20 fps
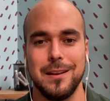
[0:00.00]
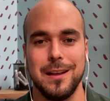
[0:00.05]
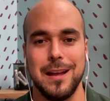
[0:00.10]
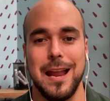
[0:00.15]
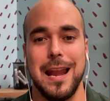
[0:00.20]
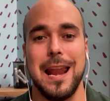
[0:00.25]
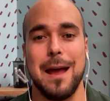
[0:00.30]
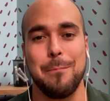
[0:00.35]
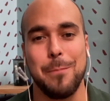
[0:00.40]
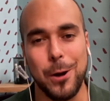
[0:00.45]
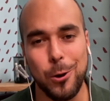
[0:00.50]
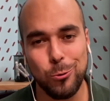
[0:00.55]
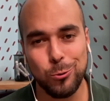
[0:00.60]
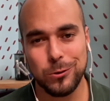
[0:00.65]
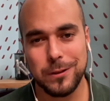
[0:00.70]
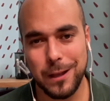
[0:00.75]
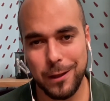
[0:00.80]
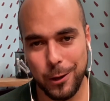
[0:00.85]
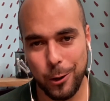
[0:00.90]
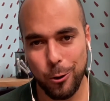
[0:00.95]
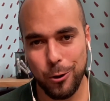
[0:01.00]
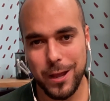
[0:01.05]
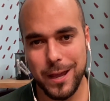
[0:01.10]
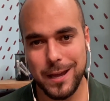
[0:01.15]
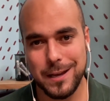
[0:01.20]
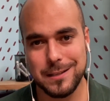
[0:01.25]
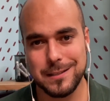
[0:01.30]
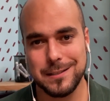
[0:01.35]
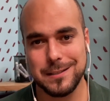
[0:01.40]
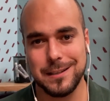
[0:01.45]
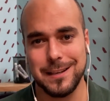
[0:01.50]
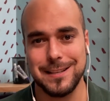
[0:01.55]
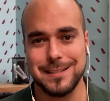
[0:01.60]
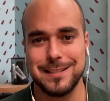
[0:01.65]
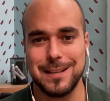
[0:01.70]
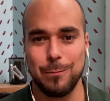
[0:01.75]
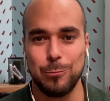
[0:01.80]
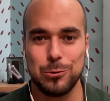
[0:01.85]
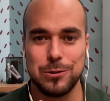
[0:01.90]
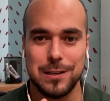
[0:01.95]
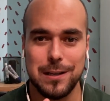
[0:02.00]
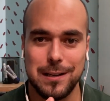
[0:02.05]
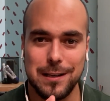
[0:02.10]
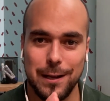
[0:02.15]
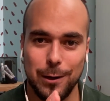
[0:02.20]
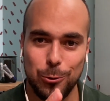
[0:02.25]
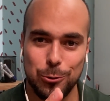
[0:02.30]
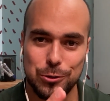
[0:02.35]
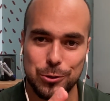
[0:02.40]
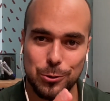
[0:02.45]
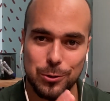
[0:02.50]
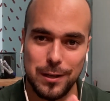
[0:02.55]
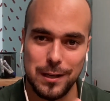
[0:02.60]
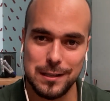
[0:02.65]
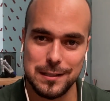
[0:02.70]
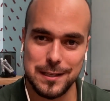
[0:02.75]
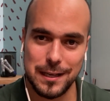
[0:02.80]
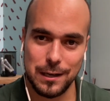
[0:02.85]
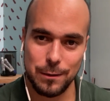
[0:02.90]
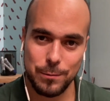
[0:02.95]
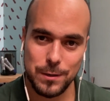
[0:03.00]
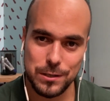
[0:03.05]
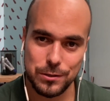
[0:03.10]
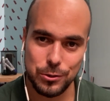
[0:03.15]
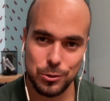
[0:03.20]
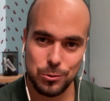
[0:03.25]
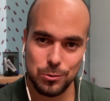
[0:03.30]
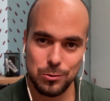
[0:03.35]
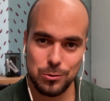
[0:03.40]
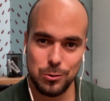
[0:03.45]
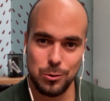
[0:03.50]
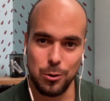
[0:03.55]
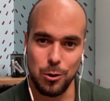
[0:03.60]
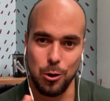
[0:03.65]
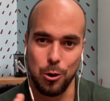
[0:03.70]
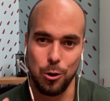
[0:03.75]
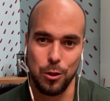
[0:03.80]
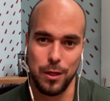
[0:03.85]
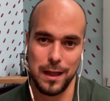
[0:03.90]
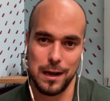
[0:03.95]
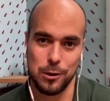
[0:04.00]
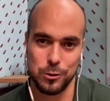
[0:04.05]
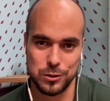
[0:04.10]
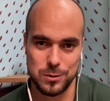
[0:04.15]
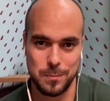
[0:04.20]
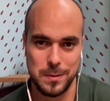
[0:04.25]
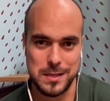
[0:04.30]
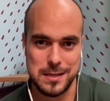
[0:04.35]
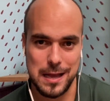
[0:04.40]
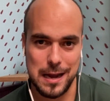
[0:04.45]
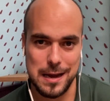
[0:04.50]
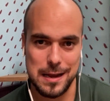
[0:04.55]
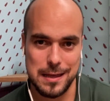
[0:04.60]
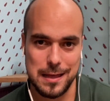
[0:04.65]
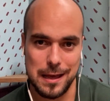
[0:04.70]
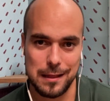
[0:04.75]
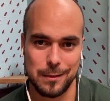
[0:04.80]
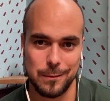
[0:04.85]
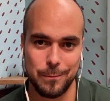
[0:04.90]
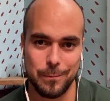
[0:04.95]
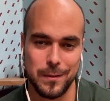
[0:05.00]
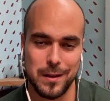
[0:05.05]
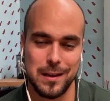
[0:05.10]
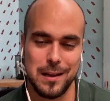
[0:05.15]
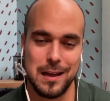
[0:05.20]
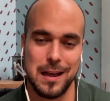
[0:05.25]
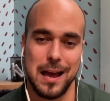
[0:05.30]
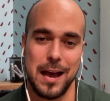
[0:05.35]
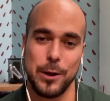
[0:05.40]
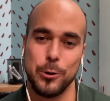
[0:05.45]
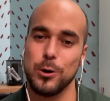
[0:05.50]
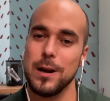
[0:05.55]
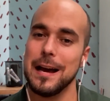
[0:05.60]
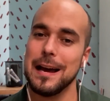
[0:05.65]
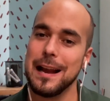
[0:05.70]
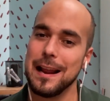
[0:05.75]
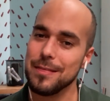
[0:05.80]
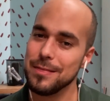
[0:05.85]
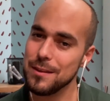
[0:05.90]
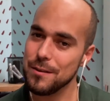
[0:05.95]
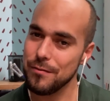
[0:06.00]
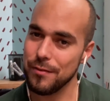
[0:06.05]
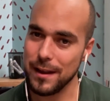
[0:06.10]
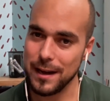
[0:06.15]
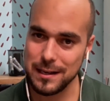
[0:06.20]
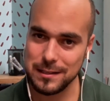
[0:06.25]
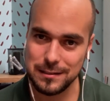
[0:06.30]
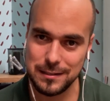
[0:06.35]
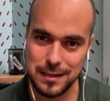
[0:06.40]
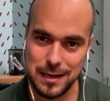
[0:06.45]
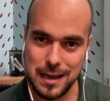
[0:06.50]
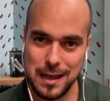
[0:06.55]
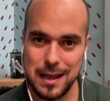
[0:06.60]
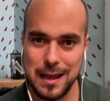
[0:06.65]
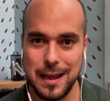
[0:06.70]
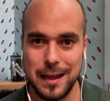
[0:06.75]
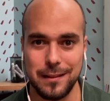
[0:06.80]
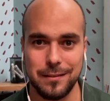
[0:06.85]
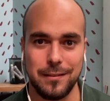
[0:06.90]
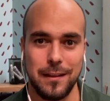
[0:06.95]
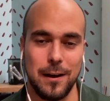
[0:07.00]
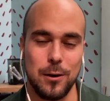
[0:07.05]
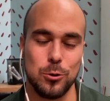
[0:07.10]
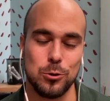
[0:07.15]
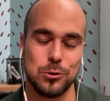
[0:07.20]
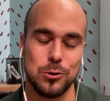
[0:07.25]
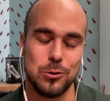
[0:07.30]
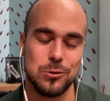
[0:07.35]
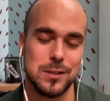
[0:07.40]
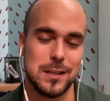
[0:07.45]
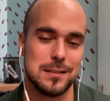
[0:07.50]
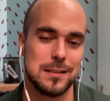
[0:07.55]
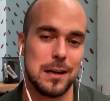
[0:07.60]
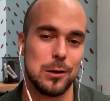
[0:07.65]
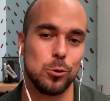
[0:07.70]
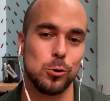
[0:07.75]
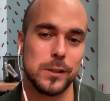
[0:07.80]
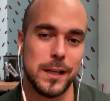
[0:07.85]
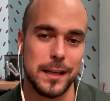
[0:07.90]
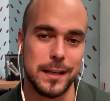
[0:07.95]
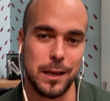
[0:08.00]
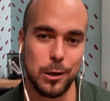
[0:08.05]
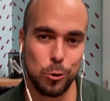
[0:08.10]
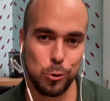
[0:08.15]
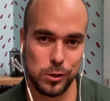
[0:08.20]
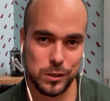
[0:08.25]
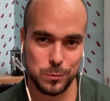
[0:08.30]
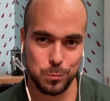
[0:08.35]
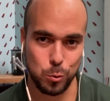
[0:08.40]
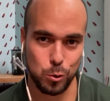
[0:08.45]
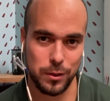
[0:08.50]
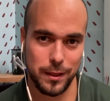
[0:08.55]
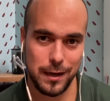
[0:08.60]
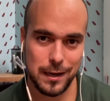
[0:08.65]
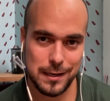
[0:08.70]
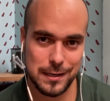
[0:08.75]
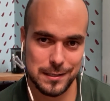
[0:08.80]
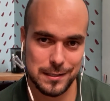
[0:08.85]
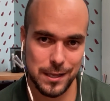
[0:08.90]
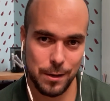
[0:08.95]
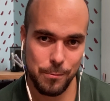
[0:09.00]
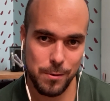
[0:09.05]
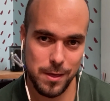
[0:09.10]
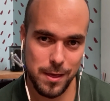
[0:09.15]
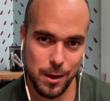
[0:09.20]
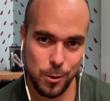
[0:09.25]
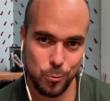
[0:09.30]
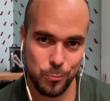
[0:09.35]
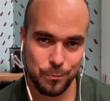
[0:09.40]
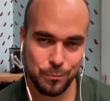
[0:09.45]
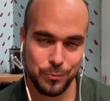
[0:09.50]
La pregunta de hoy es, ¿estamos en el negocio del servicio o de la hospitalidad? Hay una gran diferencia entre los dos y es algo que quiero responder en este video.